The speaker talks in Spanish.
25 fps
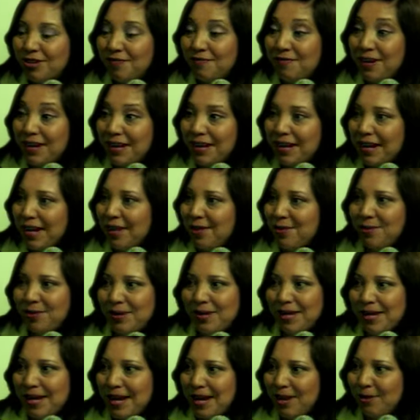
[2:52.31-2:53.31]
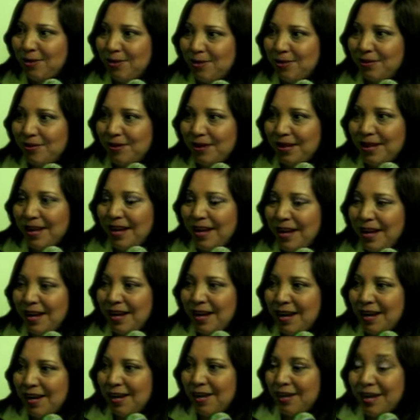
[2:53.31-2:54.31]
refrigerador que ya no,
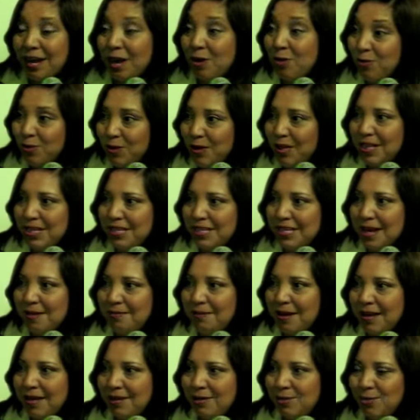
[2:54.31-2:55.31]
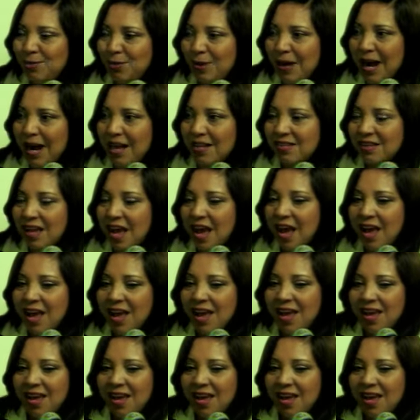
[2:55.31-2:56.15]
ya no utilizaba en su casa.